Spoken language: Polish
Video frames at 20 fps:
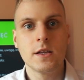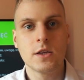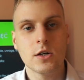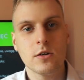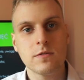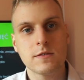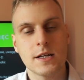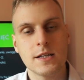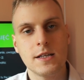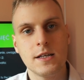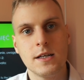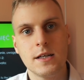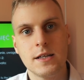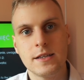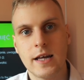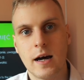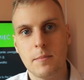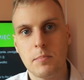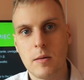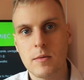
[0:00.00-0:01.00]
to wtedy
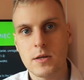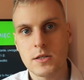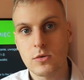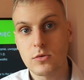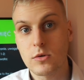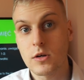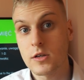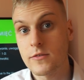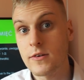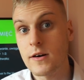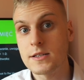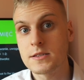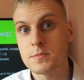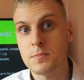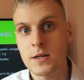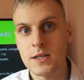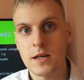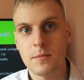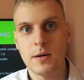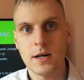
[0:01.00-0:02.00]
ta pamięć krótkotrwała
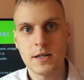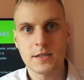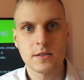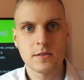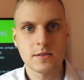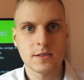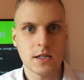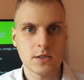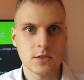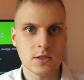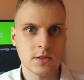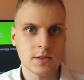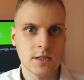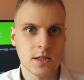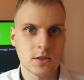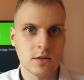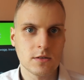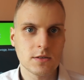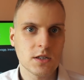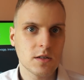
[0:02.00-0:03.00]
spada bardzo
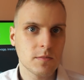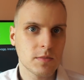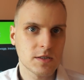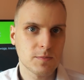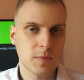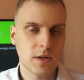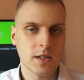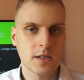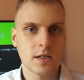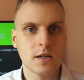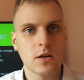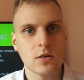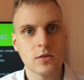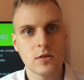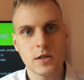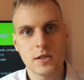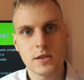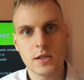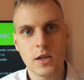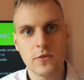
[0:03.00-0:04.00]
znacząco, bo spada tylko
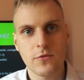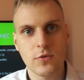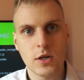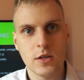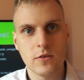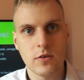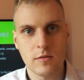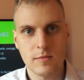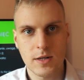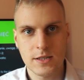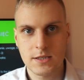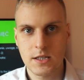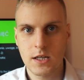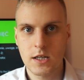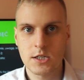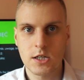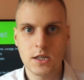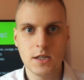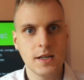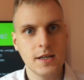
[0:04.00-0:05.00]
do jednej, dwóch
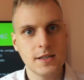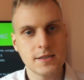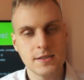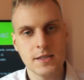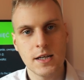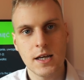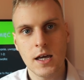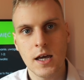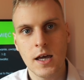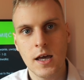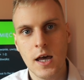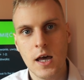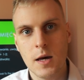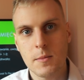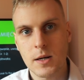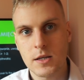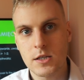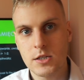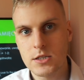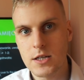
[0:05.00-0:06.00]
informacji, czyli nie istnieje
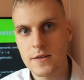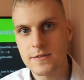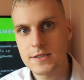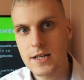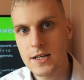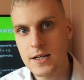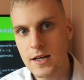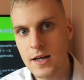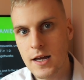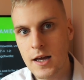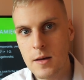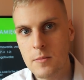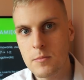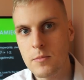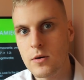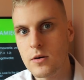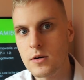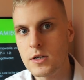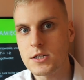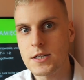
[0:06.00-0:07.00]
praktycznie wcale,
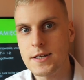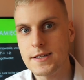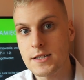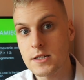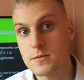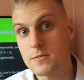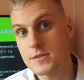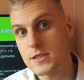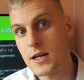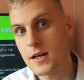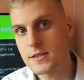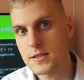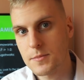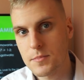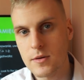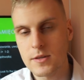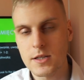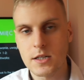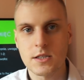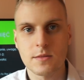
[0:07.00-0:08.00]
bo jeżeli jesteśmy w stanie
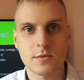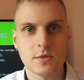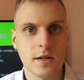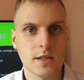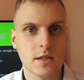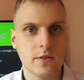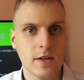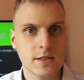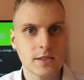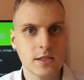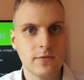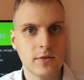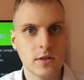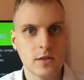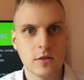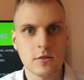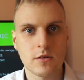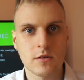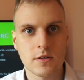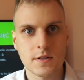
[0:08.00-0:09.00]
zapamiętać na przykład dwie cyfry,
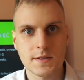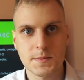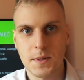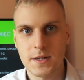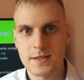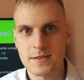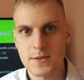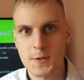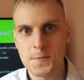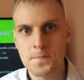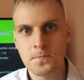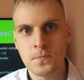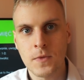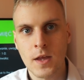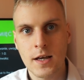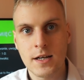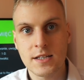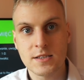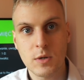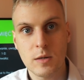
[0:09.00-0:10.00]
no to to jest bardzo
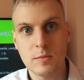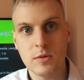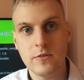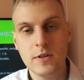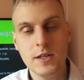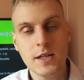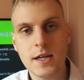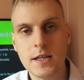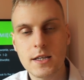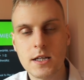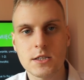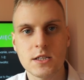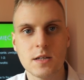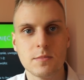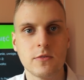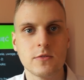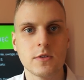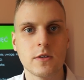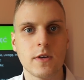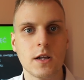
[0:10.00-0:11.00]
e, słaby wynik i też na
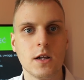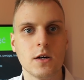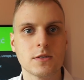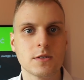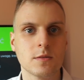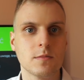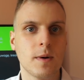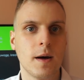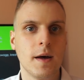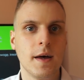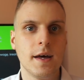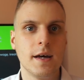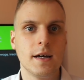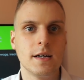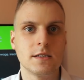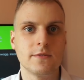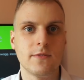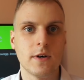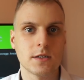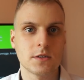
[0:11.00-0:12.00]
pewno wiele osób
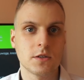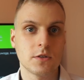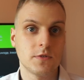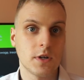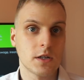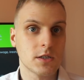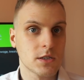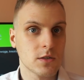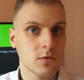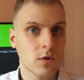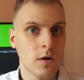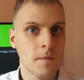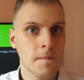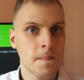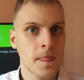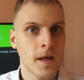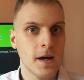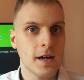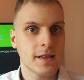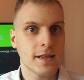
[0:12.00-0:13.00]
e, z Was
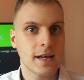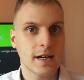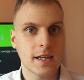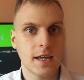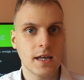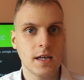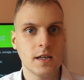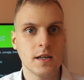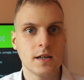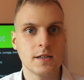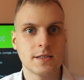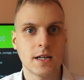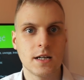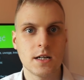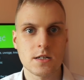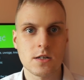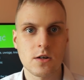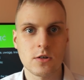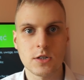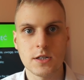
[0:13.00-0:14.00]
doświadczyło takiej
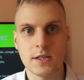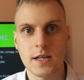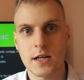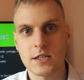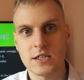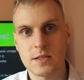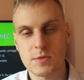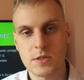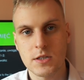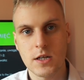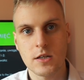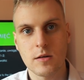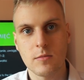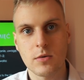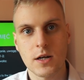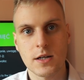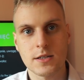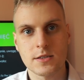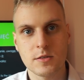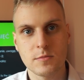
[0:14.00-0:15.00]
zależności, tak, że przy
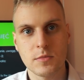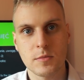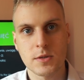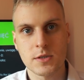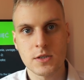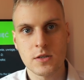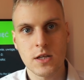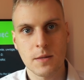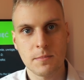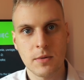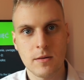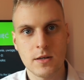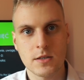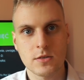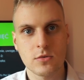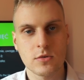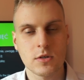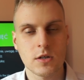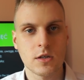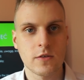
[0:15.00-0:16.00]
niedoborach snu po prostu ta pamięć
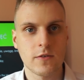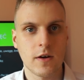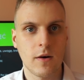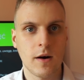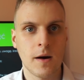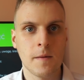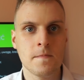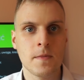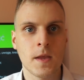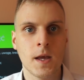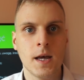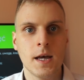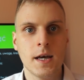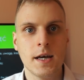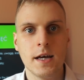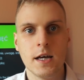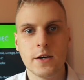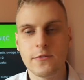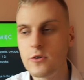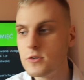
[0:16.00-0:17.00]
krótkotrwała
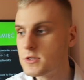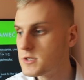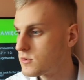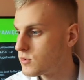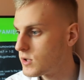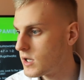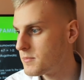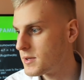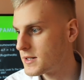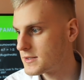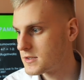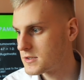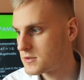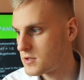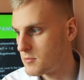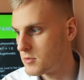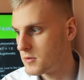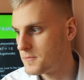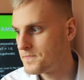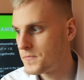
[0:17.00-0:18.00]
e, funkcjonuje bardzo
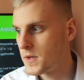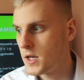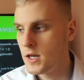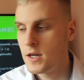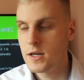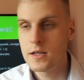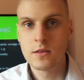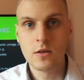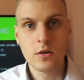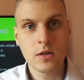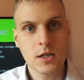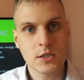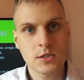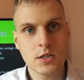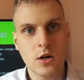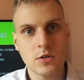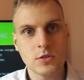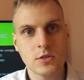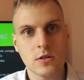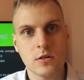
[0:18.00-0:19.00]
słabo. No i
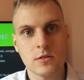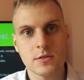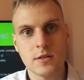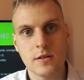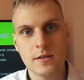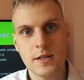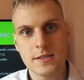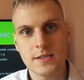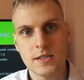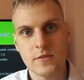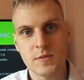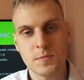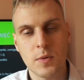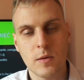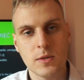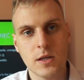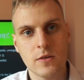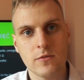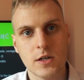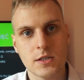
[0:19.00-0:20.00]
jeżeli chodzi o konsolidację
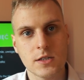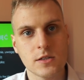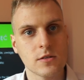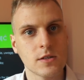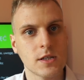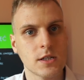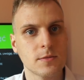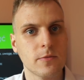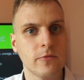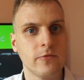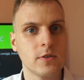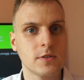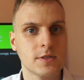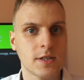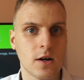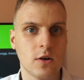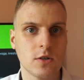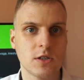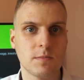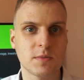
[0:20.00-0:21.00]
wspomnień, właśnie to też
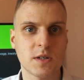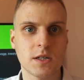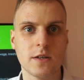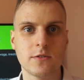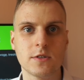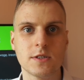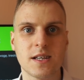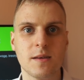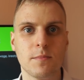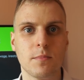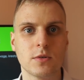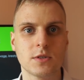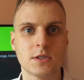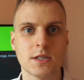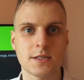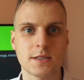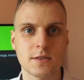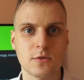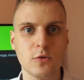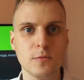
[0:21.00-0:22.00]
zachodzi przede wszystkim
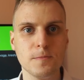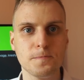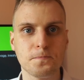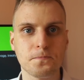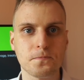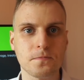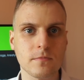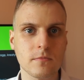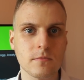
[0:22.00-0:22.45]
podczas snu,